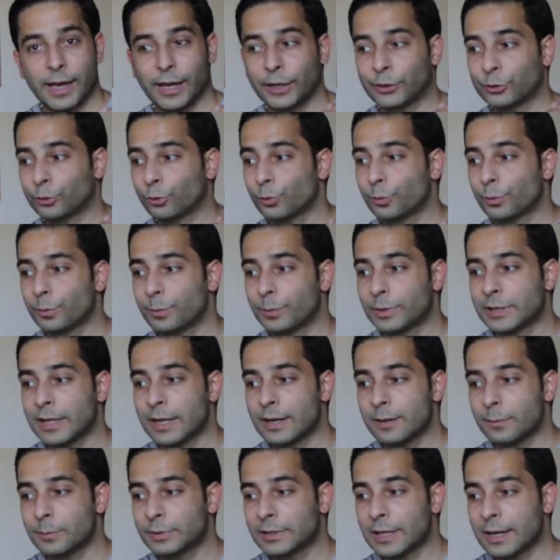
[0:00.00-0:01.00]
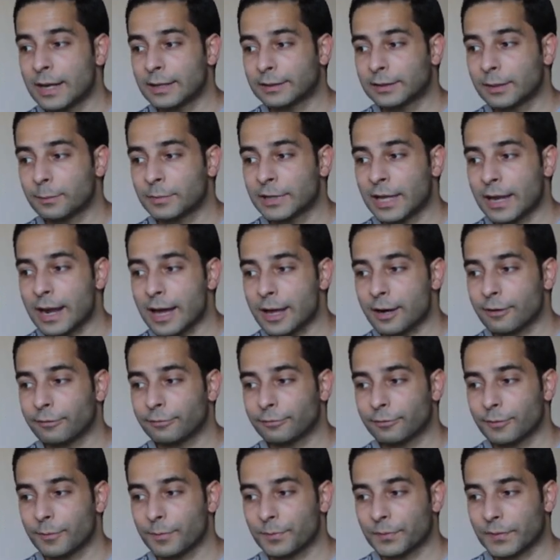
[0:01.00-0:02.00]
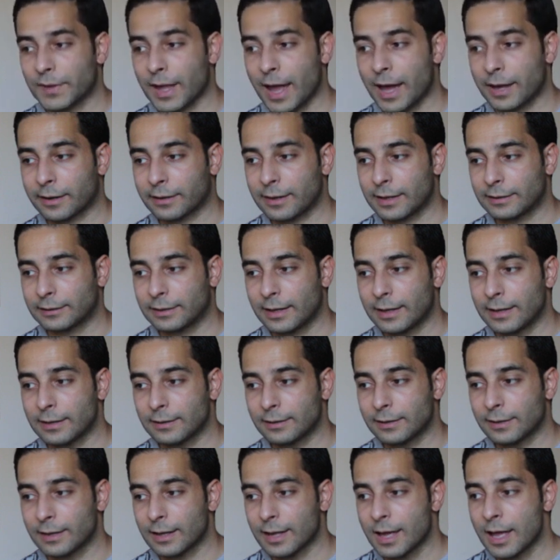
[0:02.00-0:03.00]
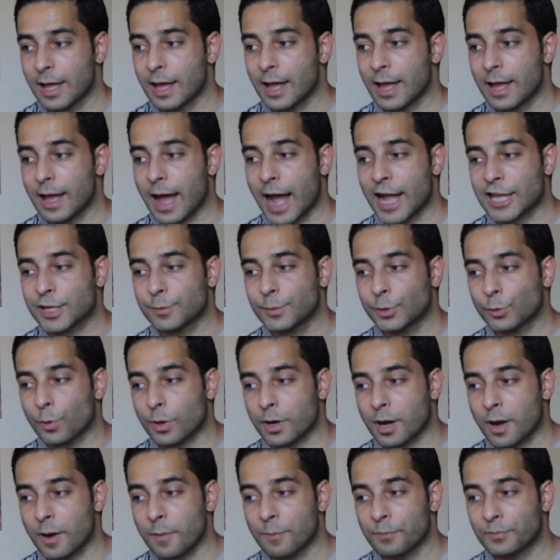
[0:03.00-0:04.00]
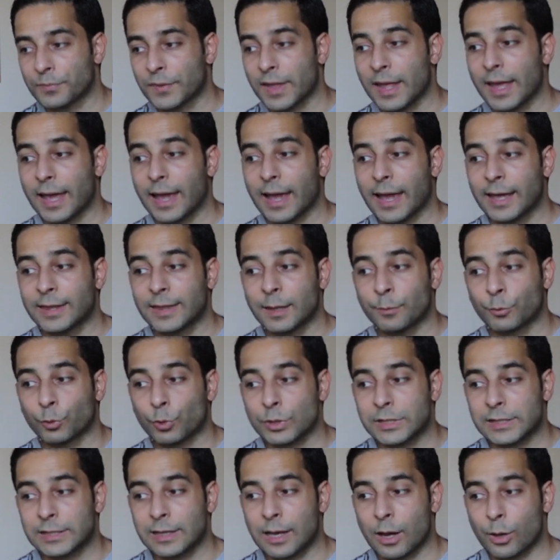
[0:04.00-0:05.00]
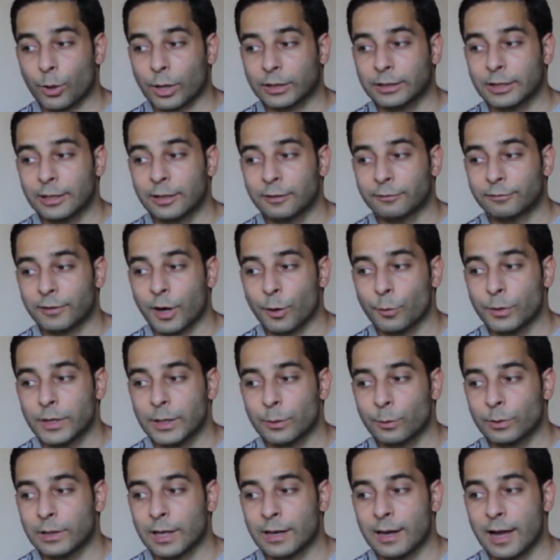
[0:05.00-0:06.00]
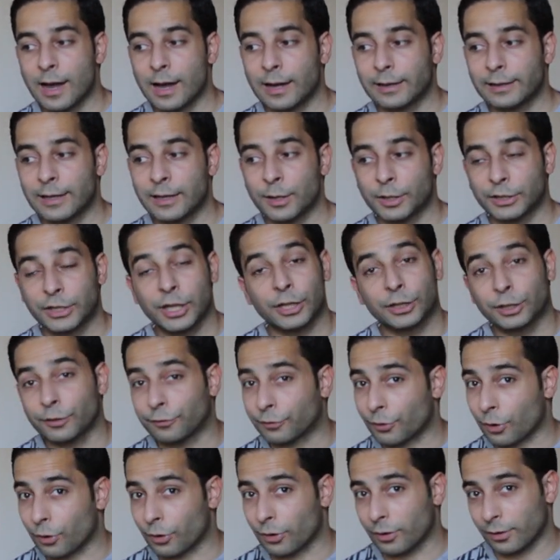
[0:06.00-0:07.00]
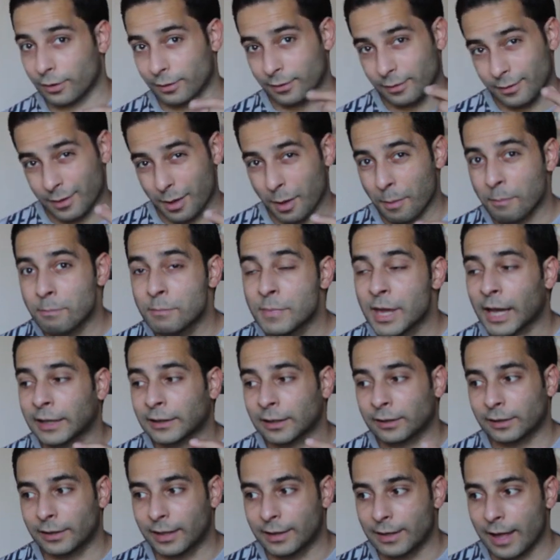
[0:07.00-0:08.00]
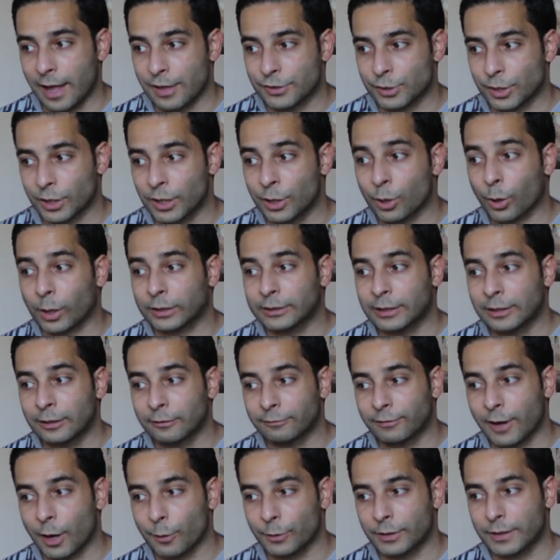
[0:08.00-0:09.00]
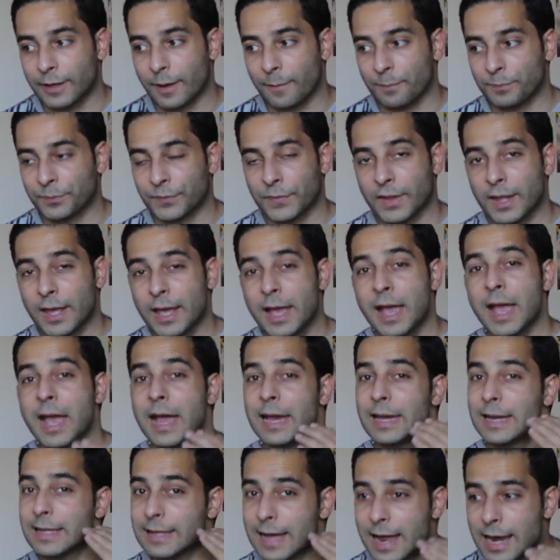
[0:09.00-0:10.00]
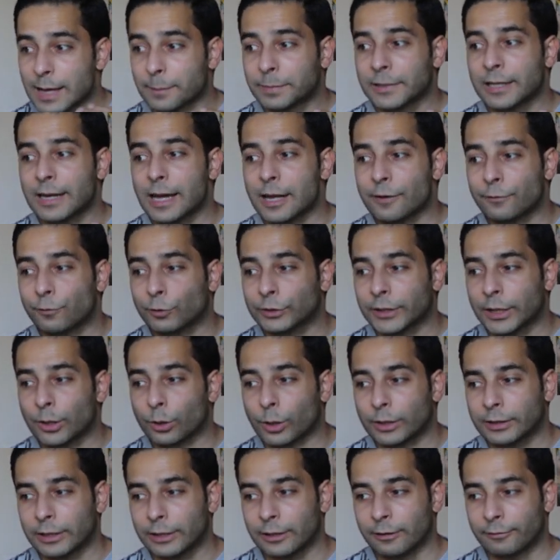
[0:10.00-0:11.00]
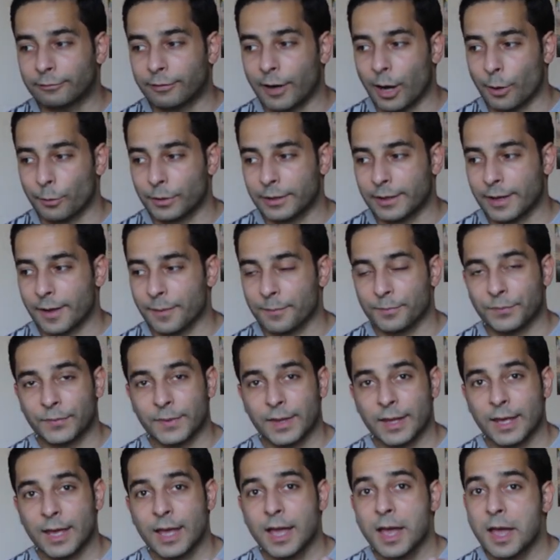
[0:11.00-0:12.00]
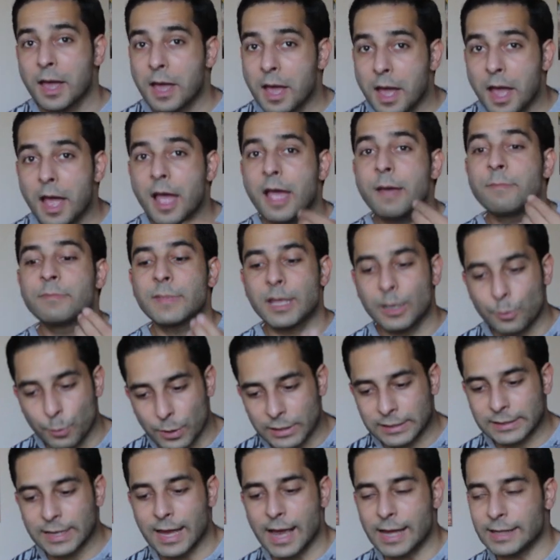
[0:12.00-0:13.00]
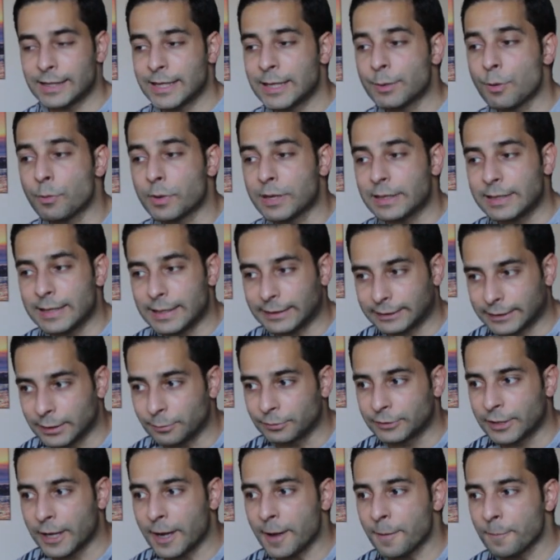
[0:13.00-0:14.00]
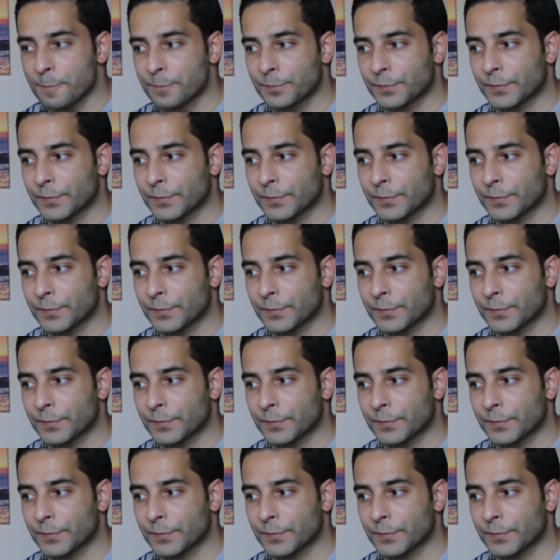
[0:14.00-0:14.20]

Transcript: انه بدنا بدنا بدنا نعرف هاي الرئتين حجم الورم اذا موصله العقد الليمفاويه ولا لا لانه كثير تفرق بخطط العلاج العقد الليمفاويه لذلك بدنا نعرف وضع العقد الليمفاوية من الوسائل اللي يمكن نعتمدها